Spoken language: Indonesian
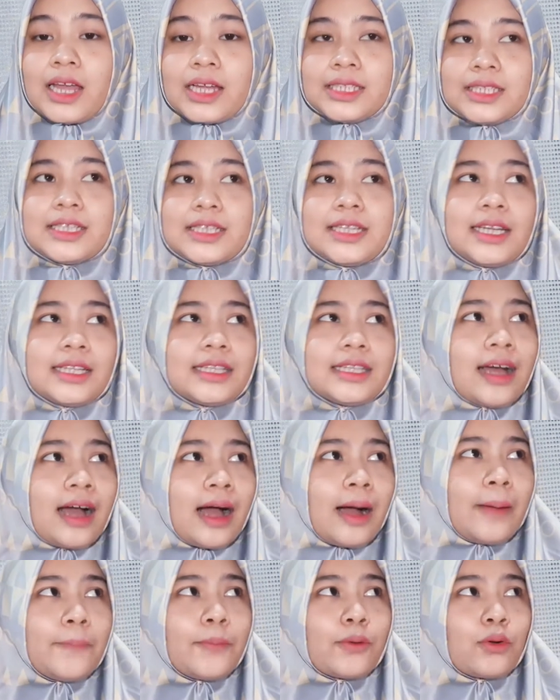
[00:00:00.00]
jadi kita
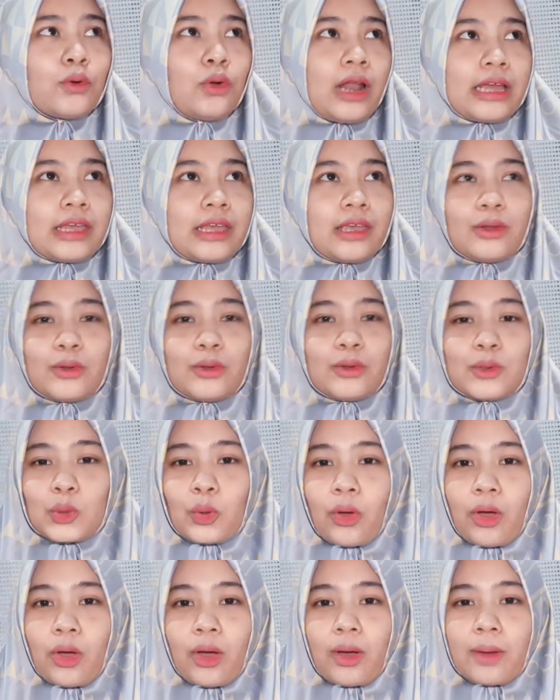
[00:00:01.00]
nggak perlu lagi
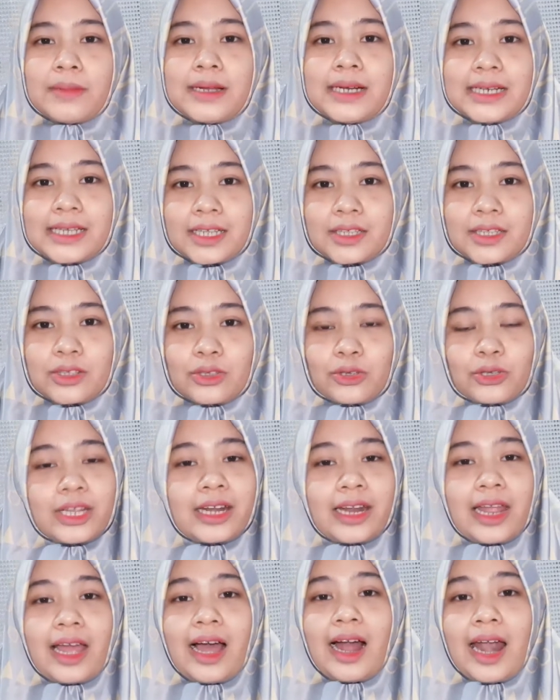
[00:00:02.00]
untuk beli toner
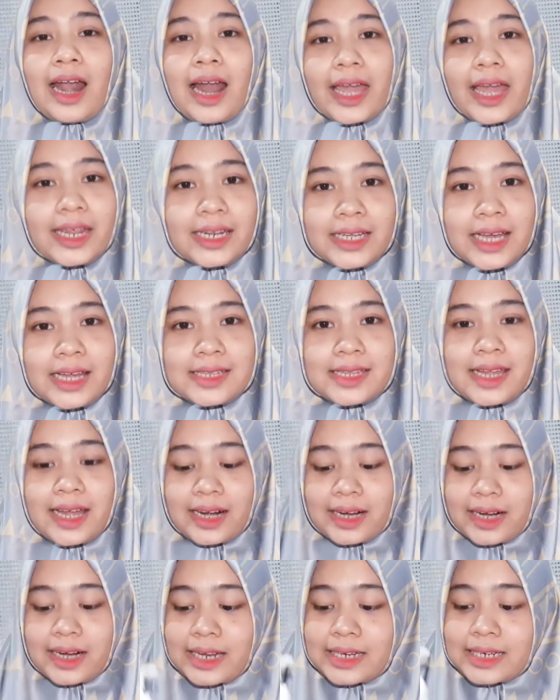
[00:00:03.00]
yang lain guys
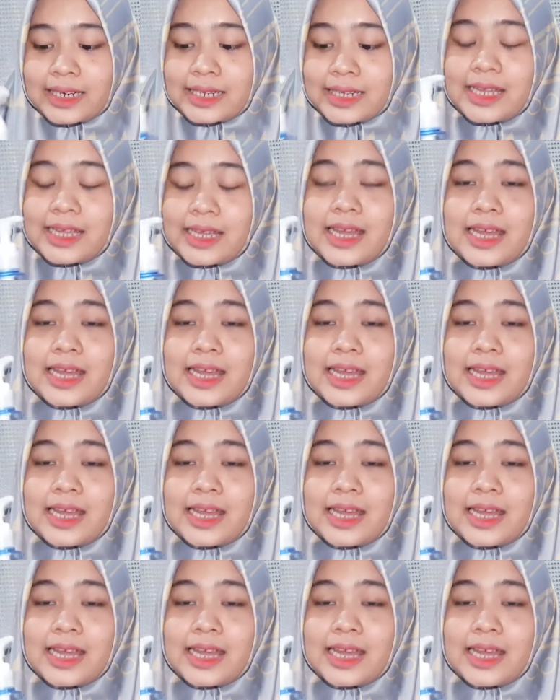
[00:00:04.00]
karena di